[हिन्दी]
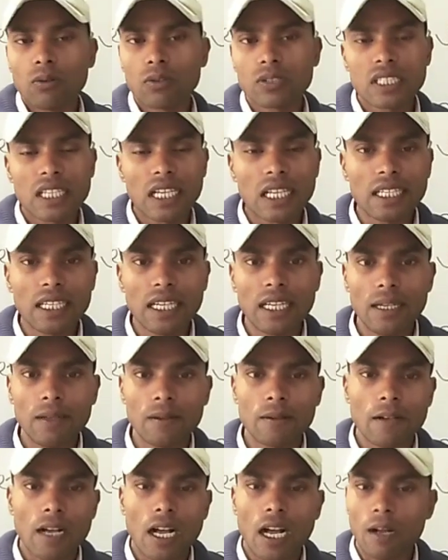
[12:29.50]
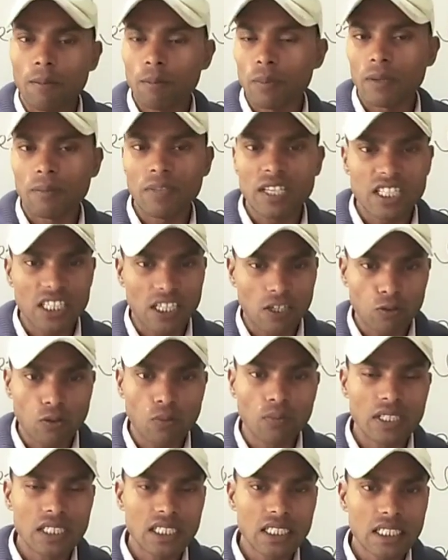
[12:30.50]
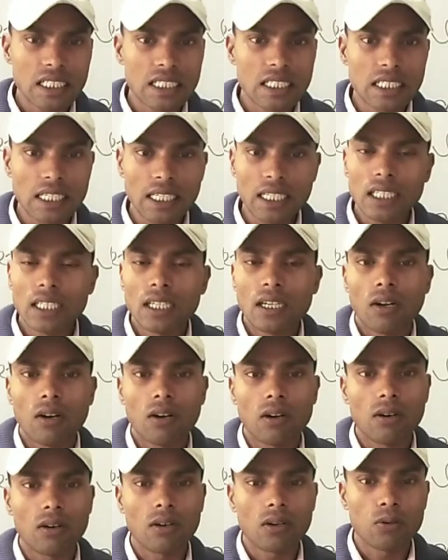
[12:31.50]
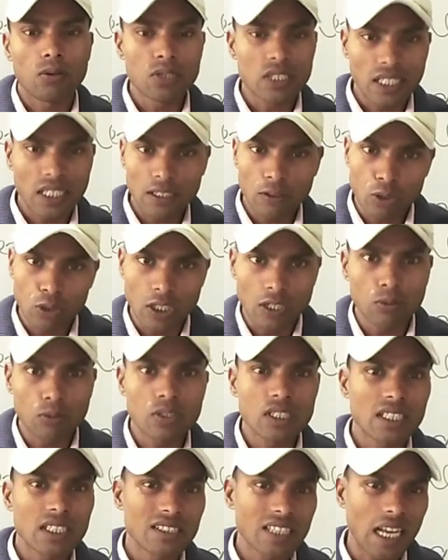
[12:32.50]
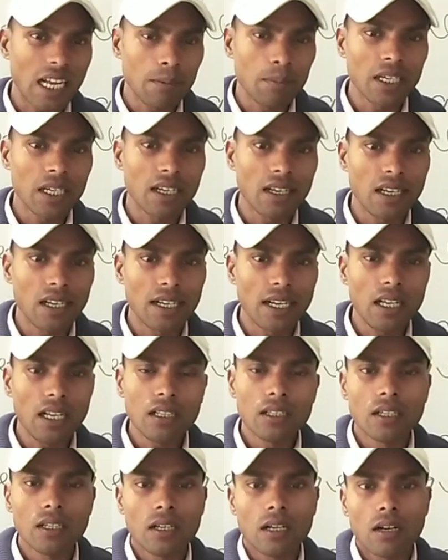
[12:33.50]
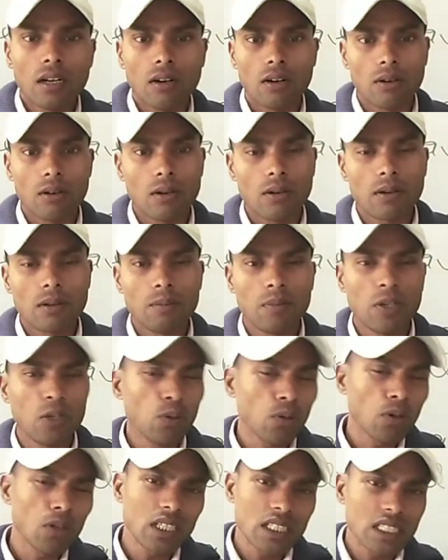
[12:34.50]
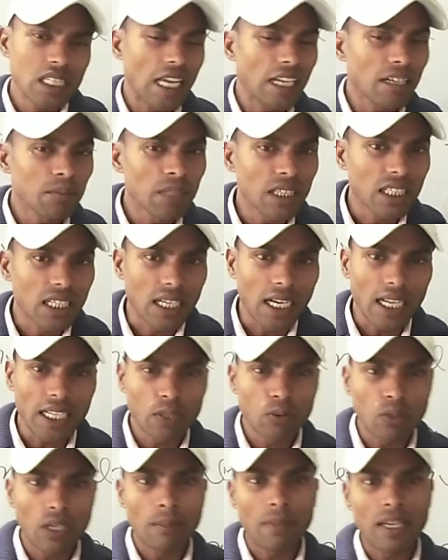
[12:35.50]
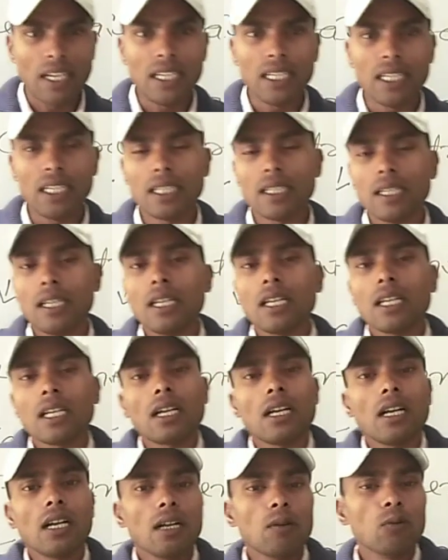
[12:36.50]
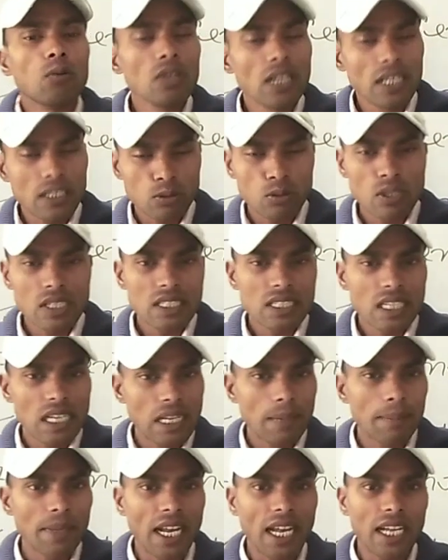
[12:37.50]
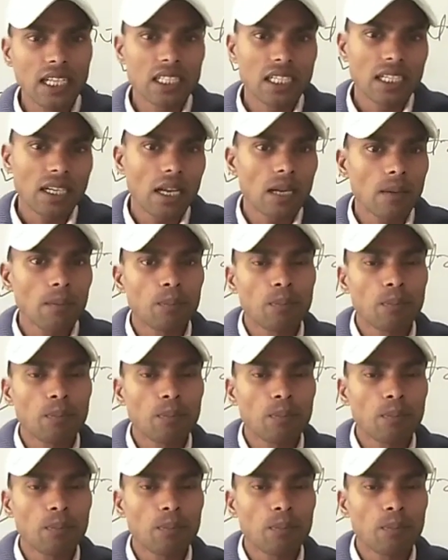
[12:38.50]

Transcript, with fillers: उसके लिए आप मेरे चैनल को विजिट कीजिए और हो सके तो चैनल को सब्सक्राइब भी कर लेना और वीडियो को डिसलाइक मत करना क्योंकि मैंने उन स्टूडेंट्स के लिए बनाया है जिनका